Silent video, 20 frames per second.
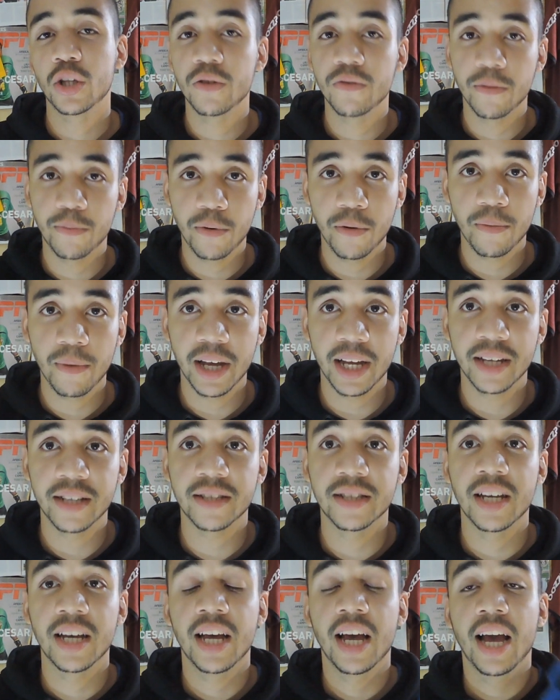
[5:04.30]
4 luvas por
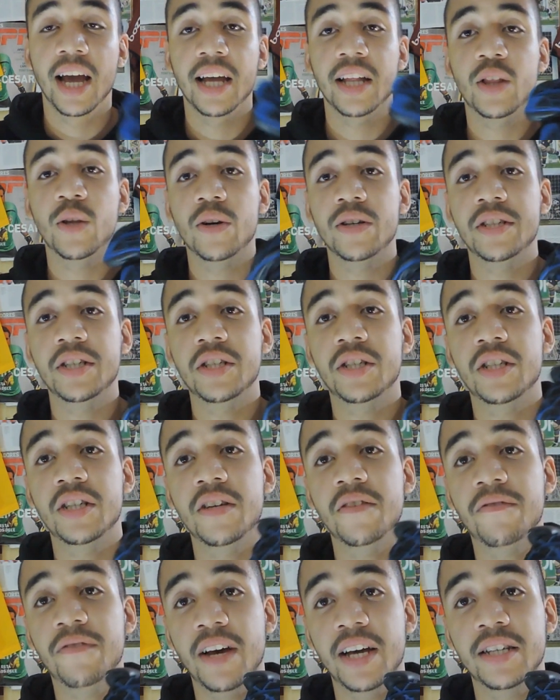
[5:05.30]
mês. Então a
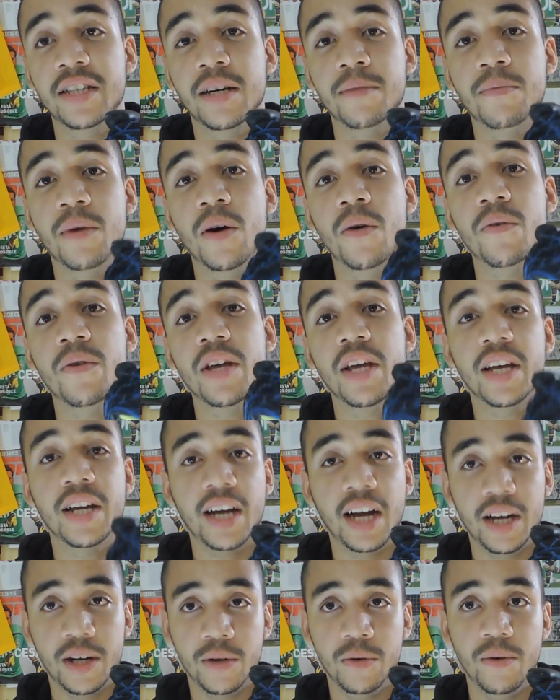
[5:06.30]
gente fecha a mão e
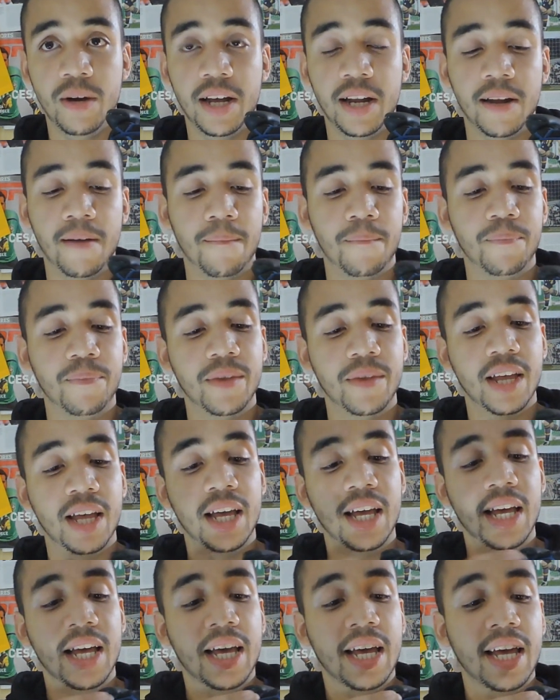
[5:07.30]
cai com ela.
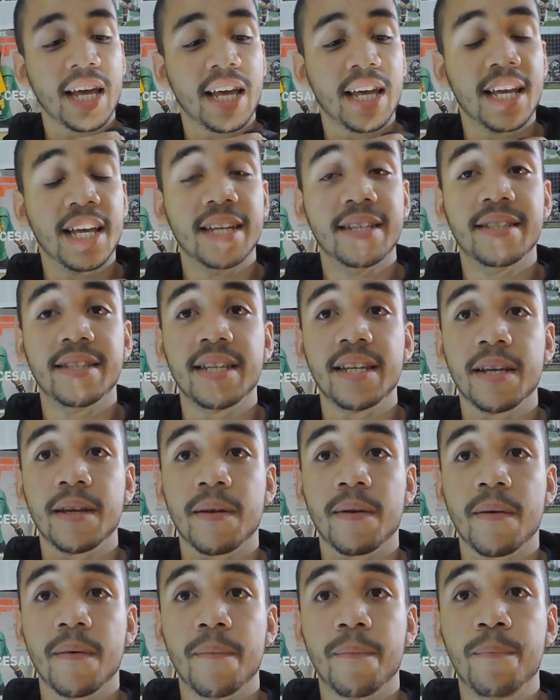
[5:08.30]
E
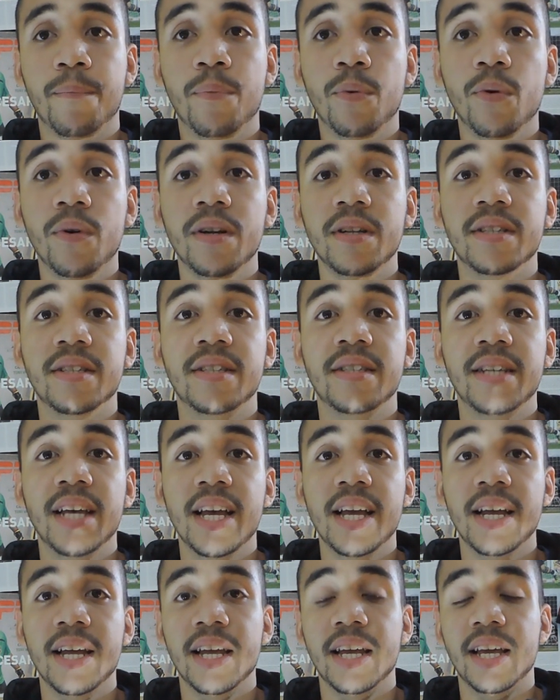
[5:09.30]
assim, por
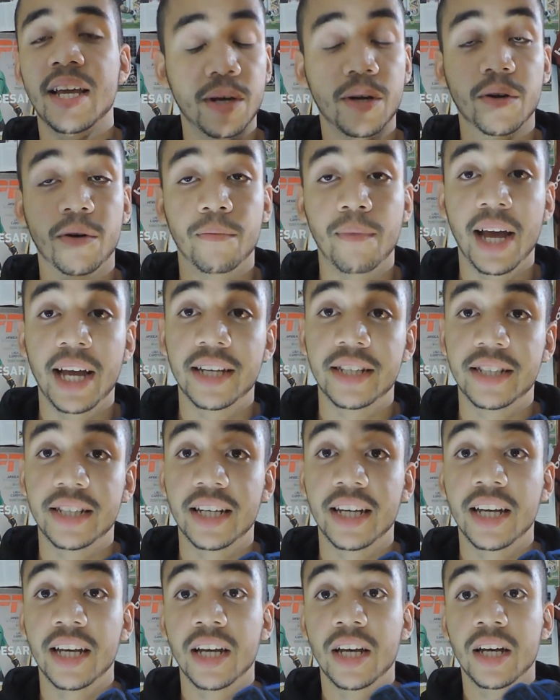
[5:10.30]
ser
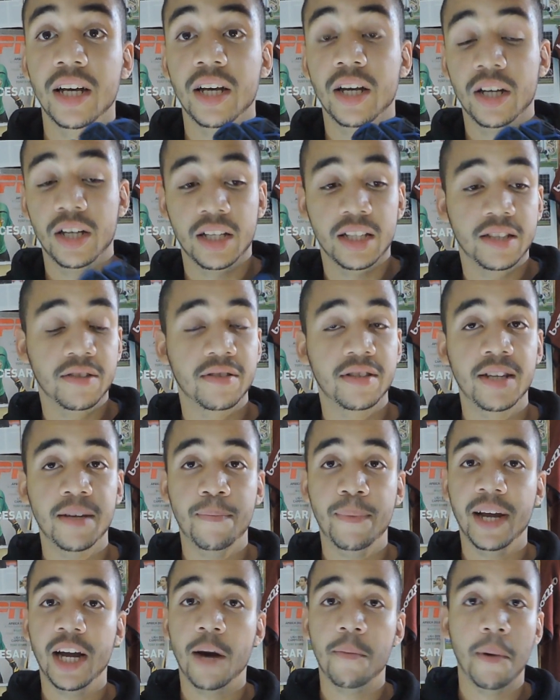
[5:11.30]
micromesh, se
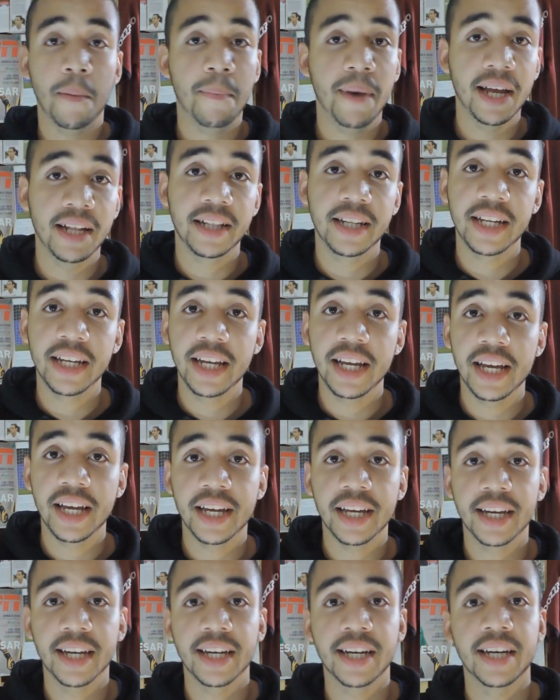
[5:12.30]
você pegar uma
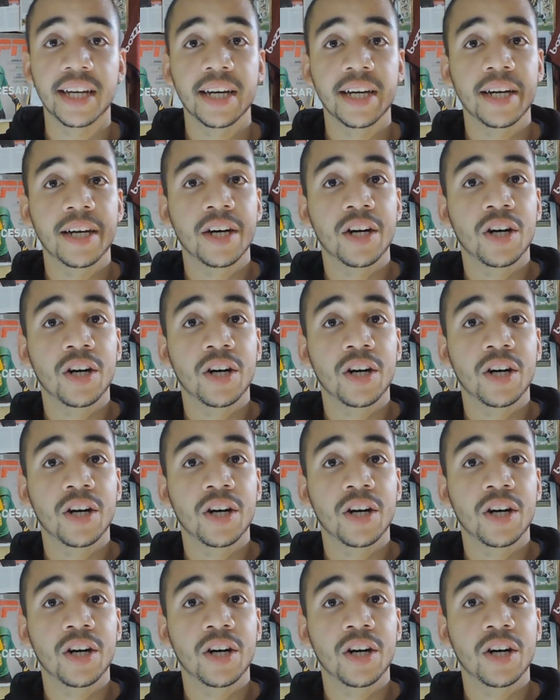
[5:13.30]
pedrinha,